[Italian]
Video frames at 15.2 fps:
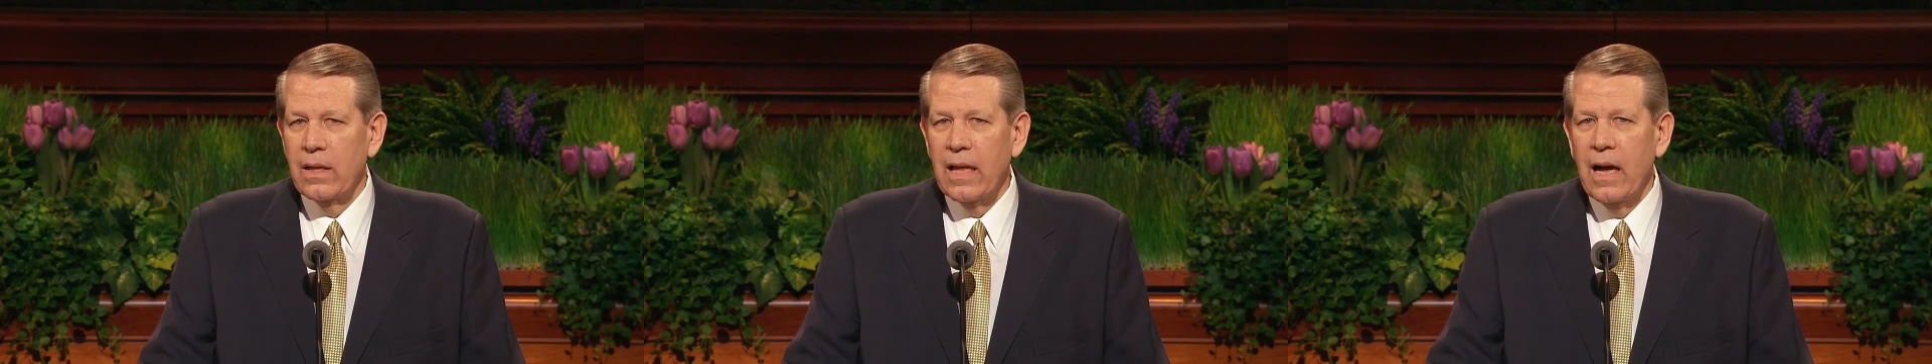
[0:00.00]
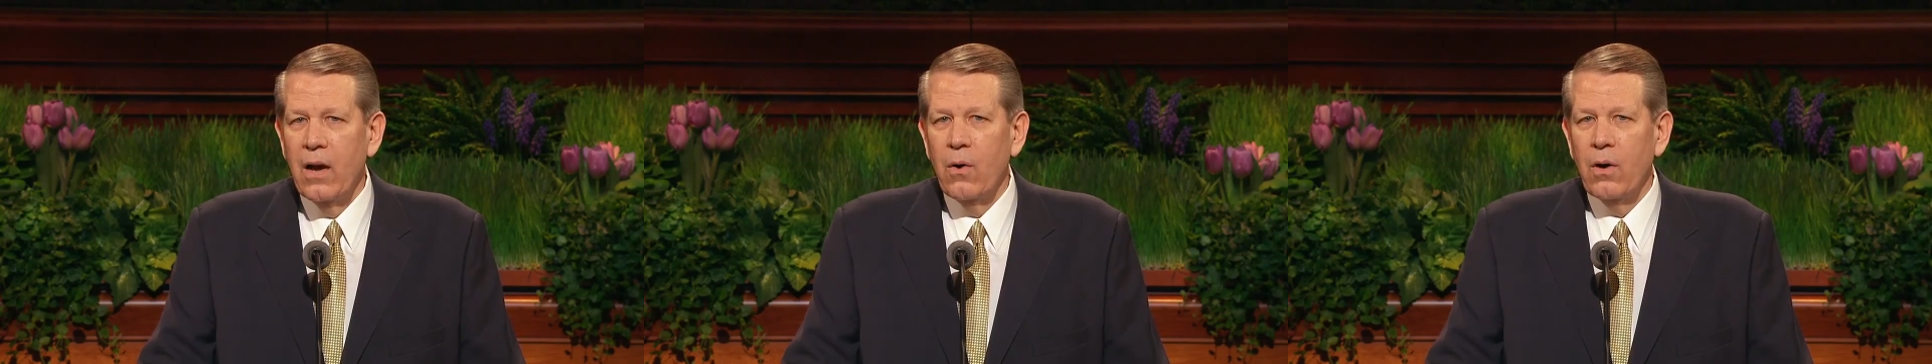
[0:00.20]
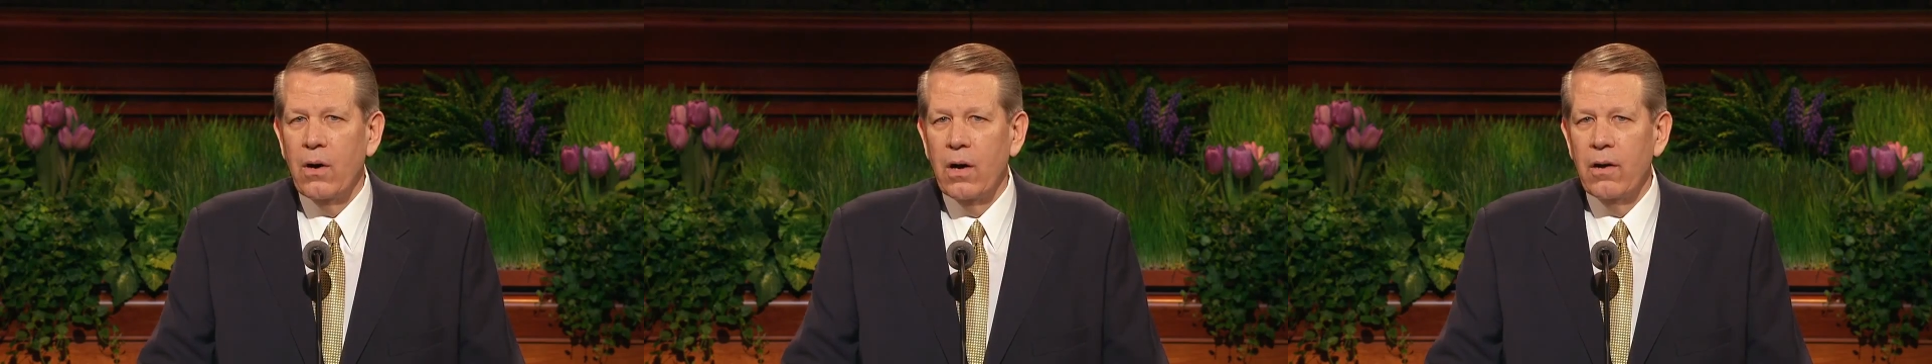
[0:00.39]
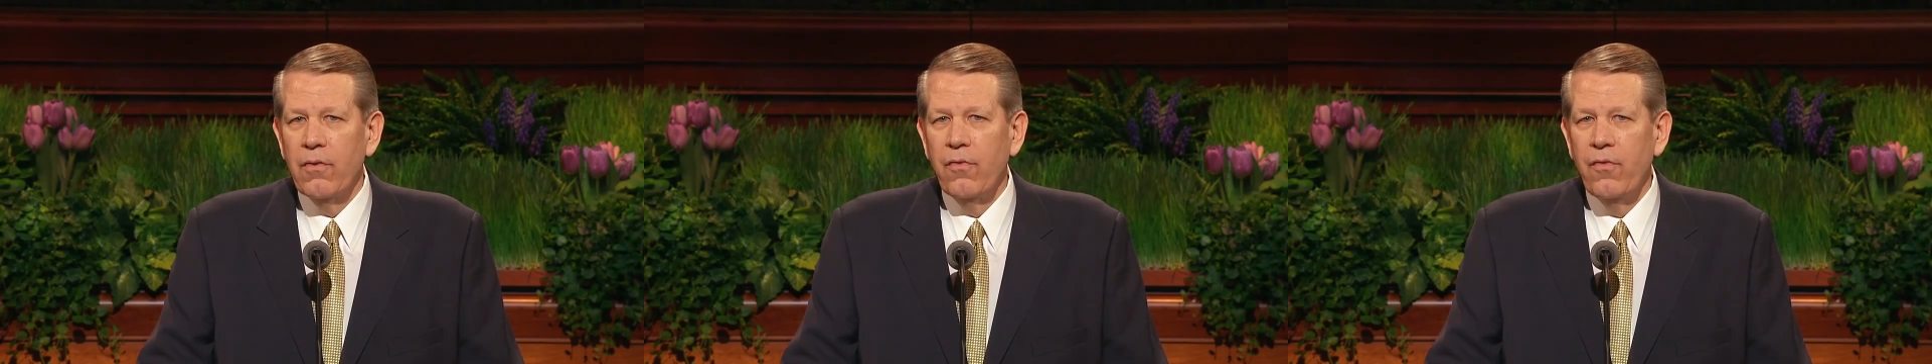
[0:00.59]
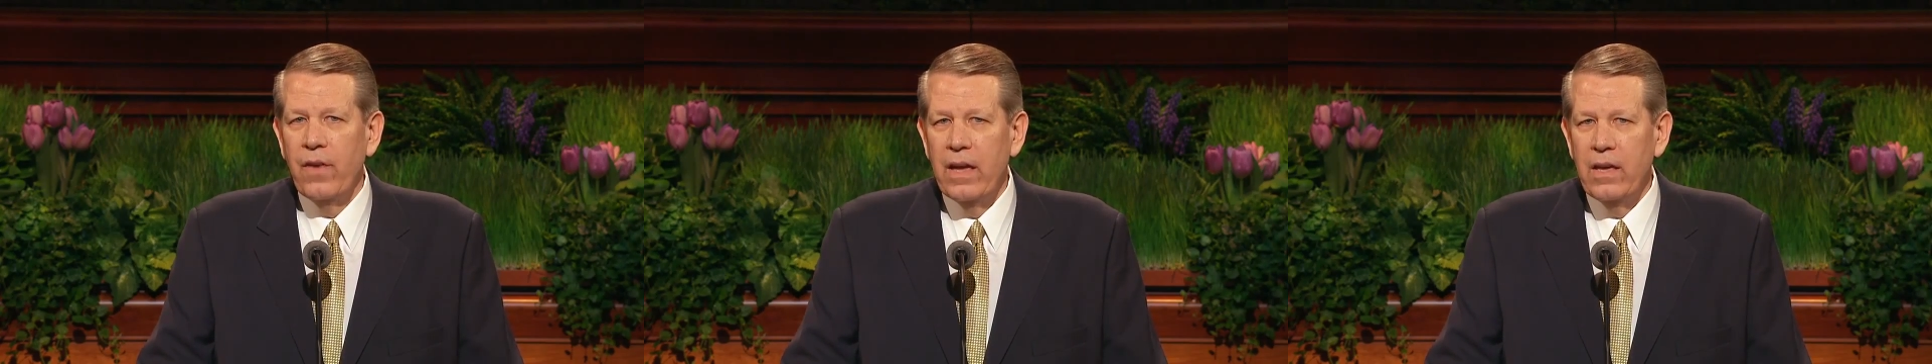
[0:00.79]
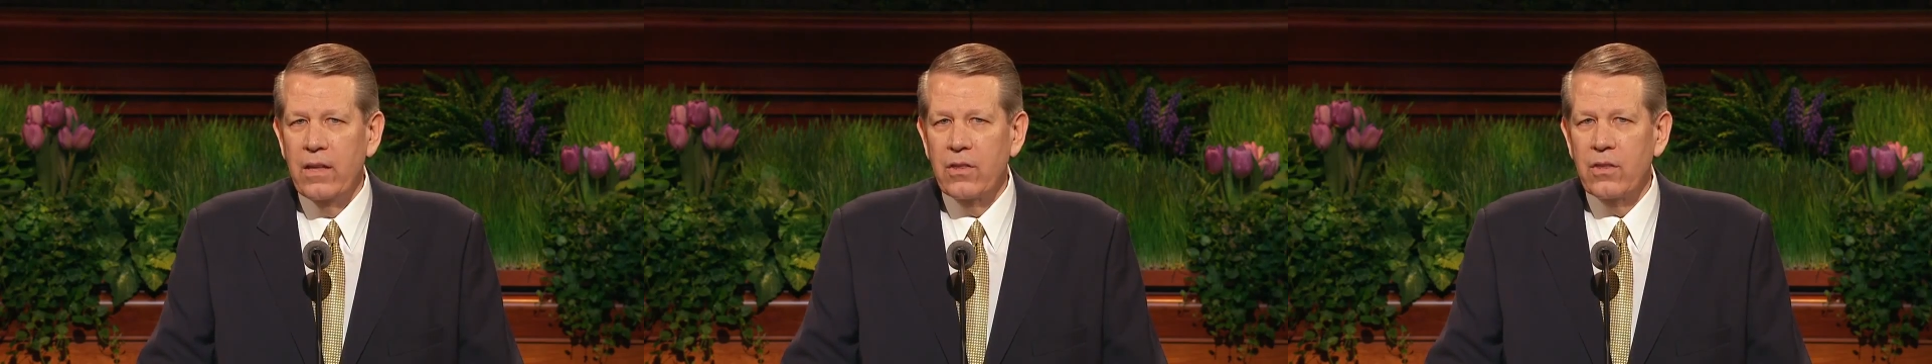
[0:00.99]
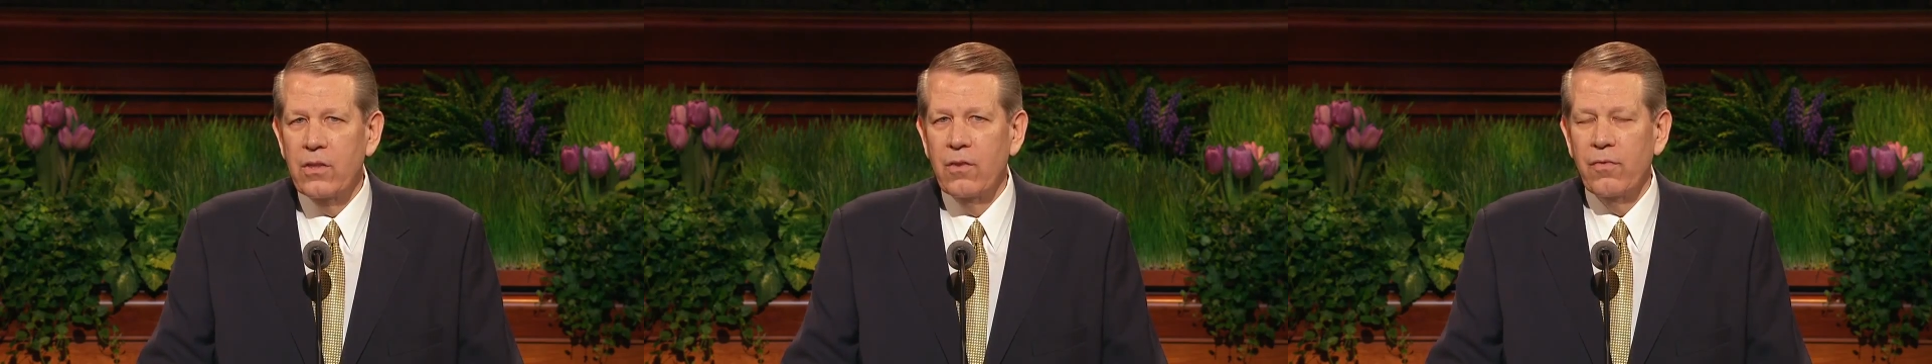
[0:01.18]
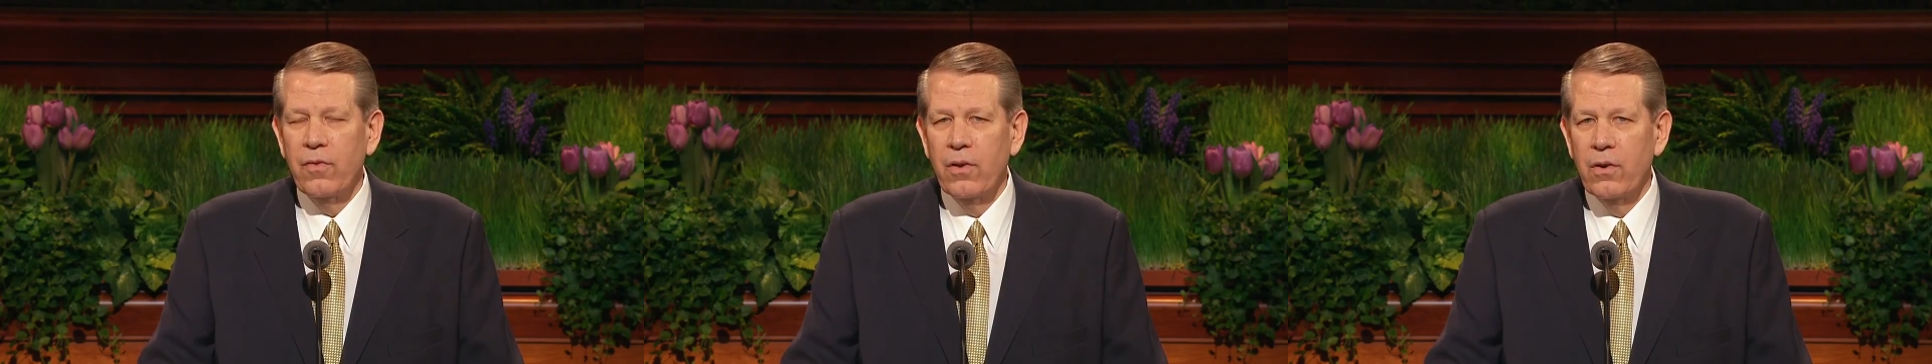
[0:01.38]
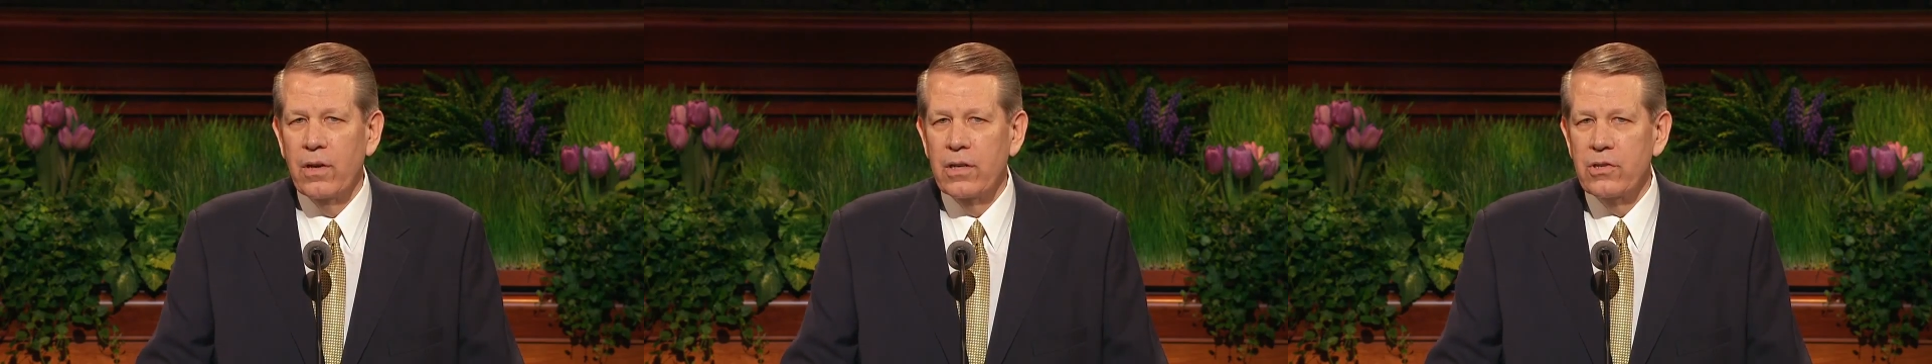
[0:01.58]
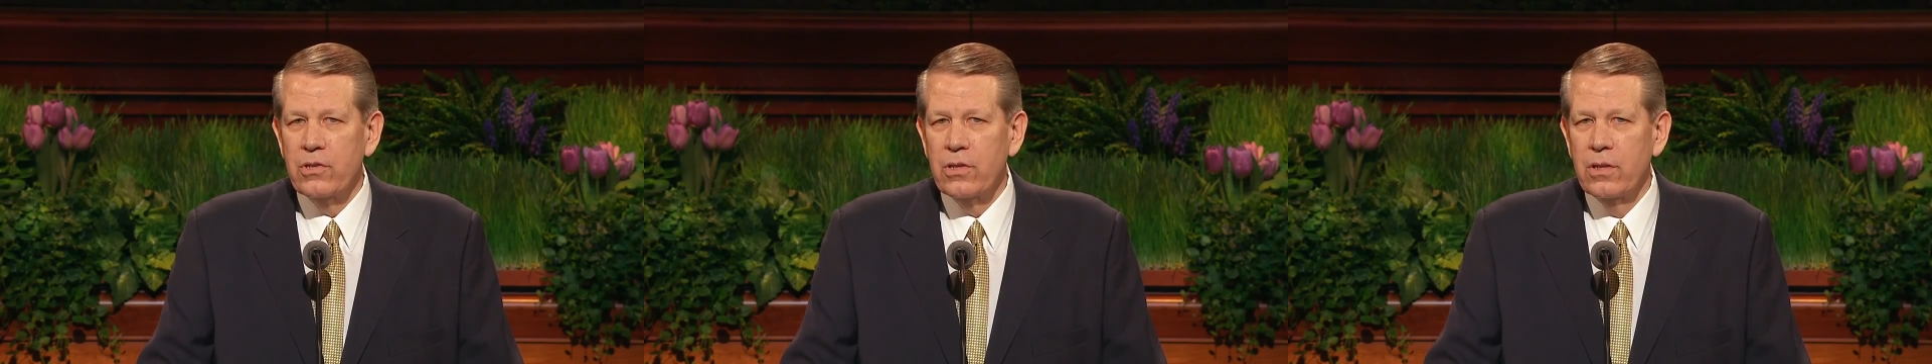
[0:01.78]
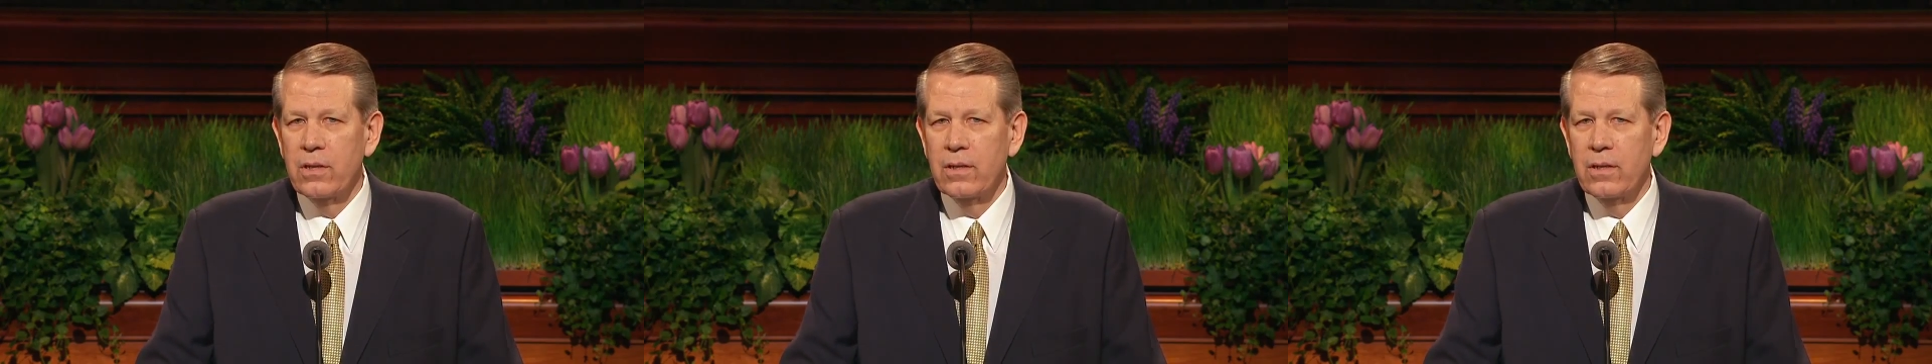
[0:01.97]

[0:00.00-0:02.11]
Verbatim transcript: Avere questa consapevolezza